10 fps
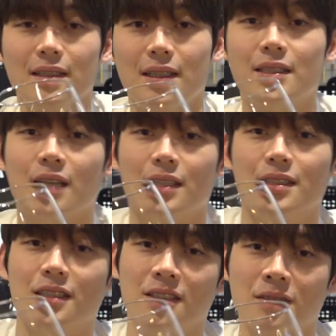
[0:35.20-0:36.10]
이
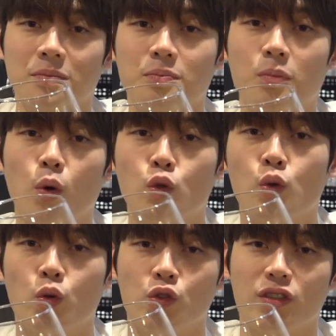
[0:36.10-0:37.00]
잔은
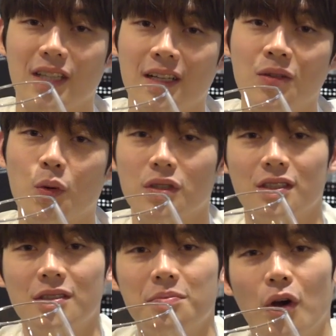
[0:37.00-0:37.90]
보르고뉴 잔
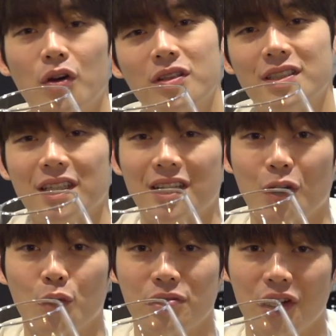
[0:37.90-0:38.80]
혹은 버건디
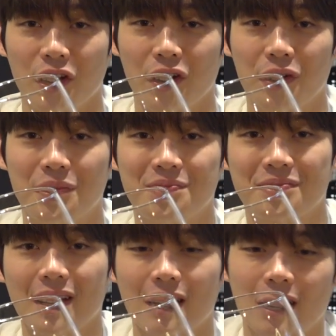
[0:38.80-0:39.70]
잔이라고 불러요.
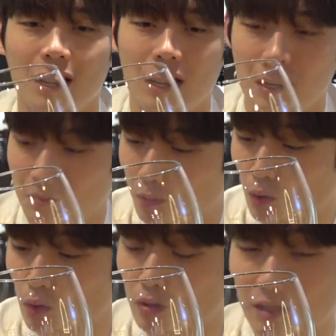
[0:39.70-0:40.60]

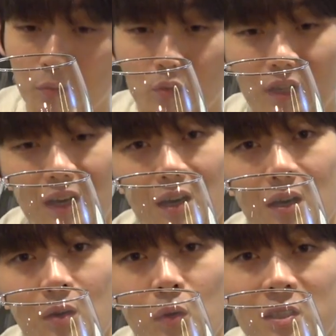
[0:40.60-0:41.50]
보르도
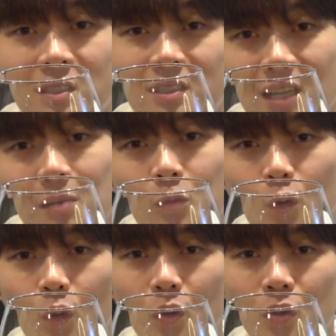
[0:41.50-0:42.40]
짠보다 훨씬
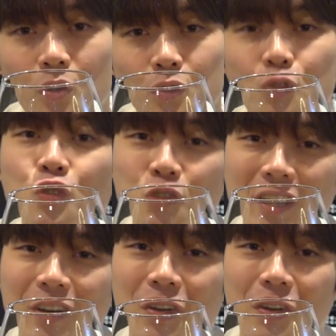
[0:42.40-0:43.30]
짧고
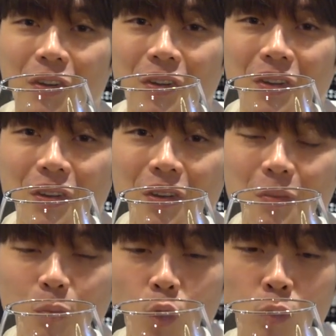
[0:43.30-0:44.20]
뚱뚱해요.
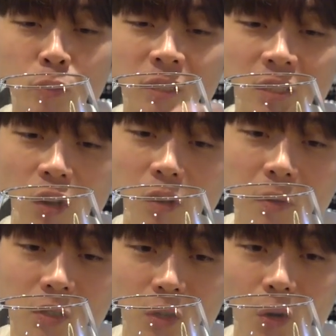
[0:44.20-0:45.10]
볼 부분이
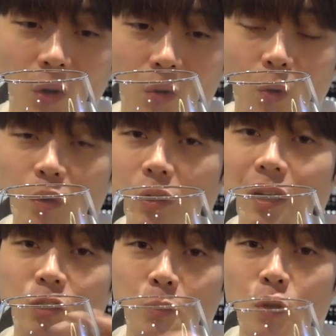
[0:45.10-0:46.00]
넓어서
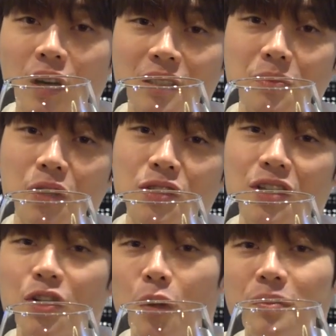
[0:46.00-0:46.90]
공기와 접촉하는
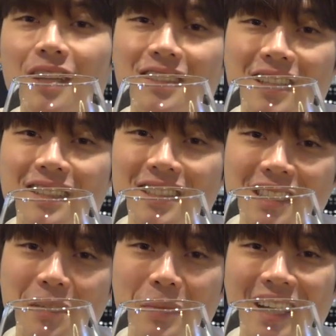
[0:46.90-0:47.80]
면적이 넓다는 게
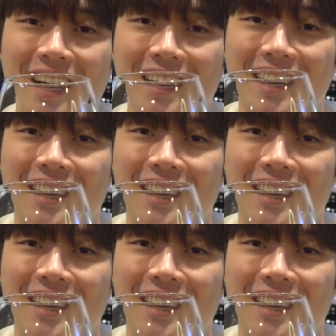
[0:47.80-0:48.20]
특징입니다.